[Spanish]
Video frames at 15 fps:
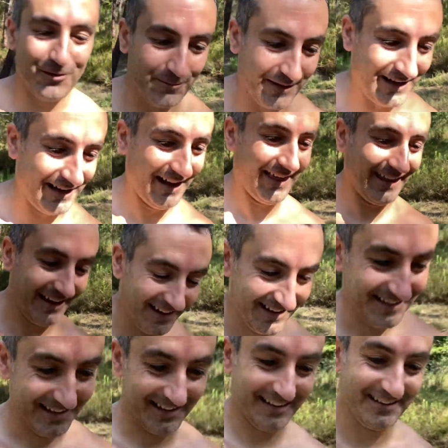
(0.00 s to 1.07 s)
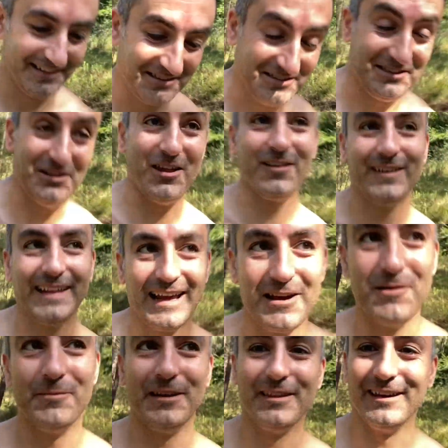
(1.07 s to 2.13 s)
para nada. No hace falta que
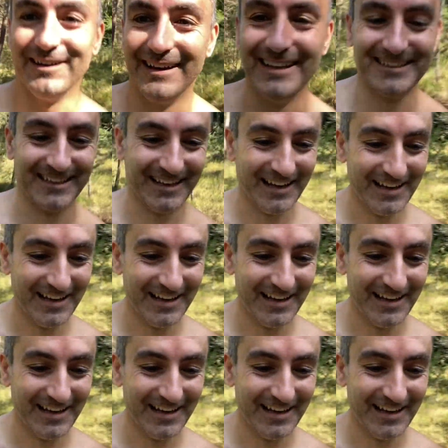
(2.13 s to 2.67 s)
me menciones.